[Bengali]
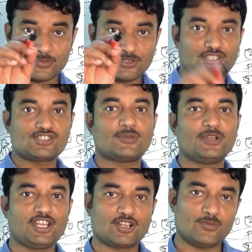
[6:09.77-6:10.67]
পরবর্তী
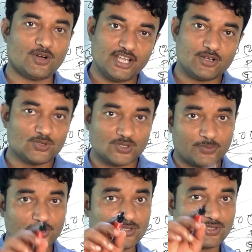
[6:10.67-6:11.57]
সময় এরকম অনেক
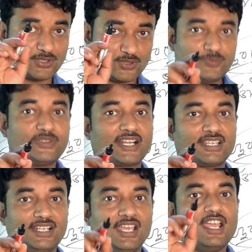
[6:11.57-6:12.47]
গুরুত্বপূর্ণ তথ্য খুব
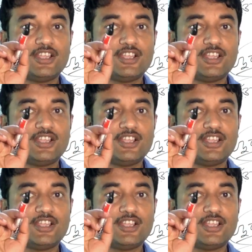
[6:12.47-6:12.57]
তাড়াতাড়ি